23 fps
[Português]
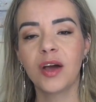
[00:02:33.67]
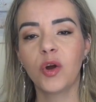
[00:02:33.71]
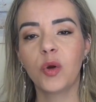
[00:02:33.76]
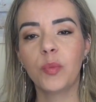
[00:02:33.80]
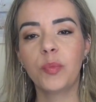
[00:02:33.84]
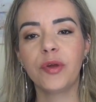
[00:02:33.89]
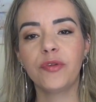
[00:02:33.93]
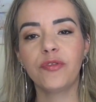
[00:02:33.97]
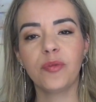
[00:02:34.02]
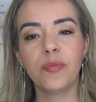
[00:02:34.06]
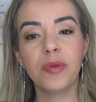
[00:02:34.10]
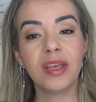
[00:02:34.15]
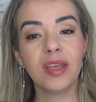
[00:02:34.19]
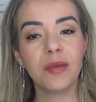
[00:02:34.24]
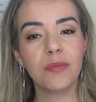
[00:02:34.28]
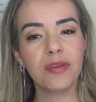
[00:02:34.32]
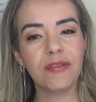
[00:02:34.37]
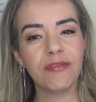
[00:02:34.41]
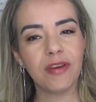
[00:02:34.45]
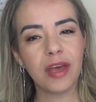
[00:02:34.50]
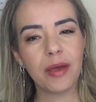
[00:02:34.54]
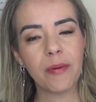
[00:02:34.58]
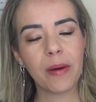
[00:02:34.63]
o perfume que
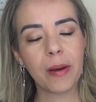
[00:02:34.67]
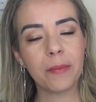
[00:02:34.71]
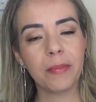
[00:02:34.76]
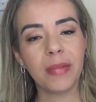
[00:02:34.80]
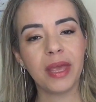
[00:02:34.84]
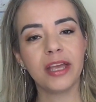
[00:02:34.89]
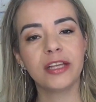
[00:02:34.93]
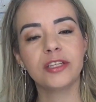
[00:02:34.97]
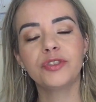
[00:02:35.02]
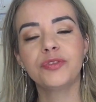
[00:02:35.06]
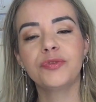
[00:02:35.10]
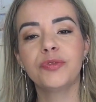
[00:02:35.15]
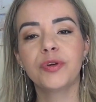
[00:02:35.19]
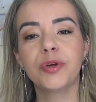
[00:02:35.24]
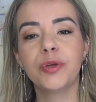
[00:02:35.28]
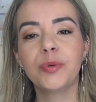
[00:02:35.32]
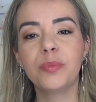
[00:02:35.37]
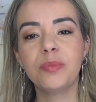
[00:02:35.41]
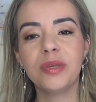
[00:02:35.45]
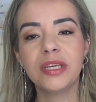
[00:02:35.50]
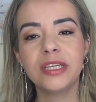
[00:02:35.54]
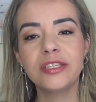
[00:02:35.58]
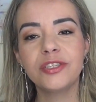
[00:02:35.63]
me veio à mente foi
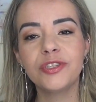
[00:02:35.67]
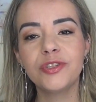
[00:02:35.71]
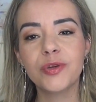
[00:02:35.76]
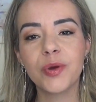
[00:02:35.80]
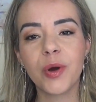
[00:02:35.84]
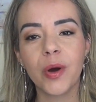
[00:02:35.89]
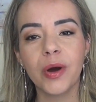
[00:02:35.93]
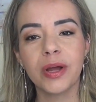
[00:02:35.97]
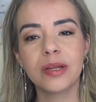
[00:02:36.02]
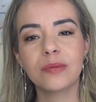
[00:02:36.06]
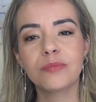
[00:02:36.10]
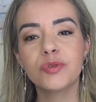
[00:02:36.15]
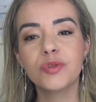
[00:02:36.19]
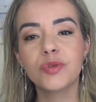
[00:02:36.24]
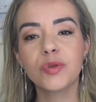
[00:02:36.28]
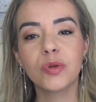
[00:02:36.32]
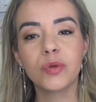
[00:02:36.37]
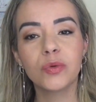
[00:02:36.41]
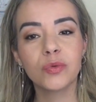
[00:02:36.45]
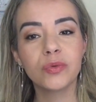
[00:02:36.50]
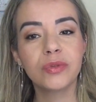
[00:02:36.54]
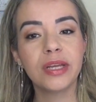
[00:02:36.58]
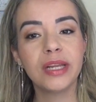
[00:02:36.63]
o Miss Dior
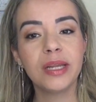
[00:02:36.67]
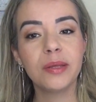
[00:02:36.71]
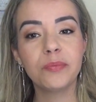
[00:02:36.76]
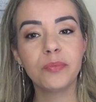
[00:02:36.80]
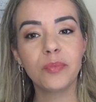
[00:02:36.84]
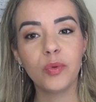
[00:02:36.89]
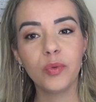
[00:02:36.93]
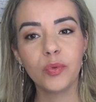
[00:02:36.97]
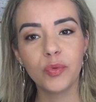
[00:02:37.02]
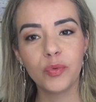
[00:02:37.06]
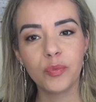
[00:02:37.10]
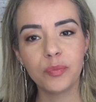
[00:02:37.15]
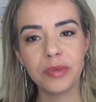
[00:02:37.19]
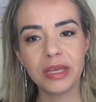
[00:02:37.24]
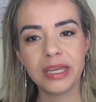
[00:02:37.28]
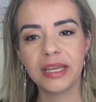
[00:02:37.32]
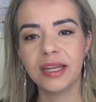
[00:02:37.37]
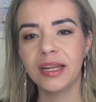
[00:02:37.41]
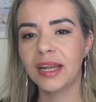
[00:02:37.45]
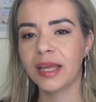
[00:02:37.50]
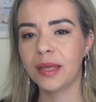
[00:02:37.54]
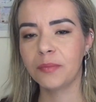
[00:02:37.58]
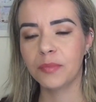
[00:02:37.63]
Absoluta, ele Blooming.
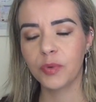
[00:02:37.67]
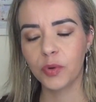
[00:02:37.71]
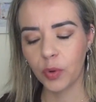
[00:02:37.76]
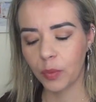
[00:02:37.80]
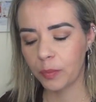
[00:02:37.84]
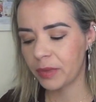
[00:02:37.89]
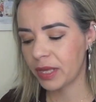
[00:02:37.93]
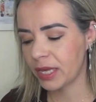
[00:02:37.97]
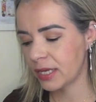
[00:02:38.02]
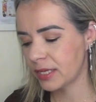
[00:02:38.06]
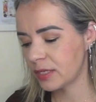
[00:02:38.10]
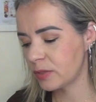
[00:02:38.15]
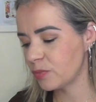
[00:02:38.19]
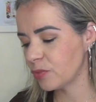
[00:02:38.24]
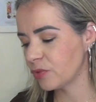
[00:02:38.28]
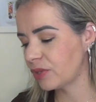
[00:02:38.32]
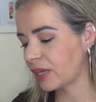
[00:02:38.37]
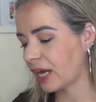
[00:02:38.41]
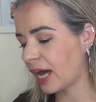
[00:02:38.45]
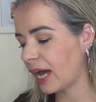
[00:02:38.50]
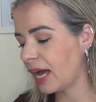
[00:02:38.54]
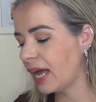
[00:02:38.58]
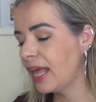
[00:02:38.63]
Lembrou mesmo,
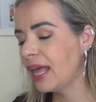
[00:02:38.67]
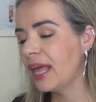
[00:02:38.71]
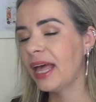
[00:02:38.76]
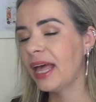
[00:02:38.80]
tá?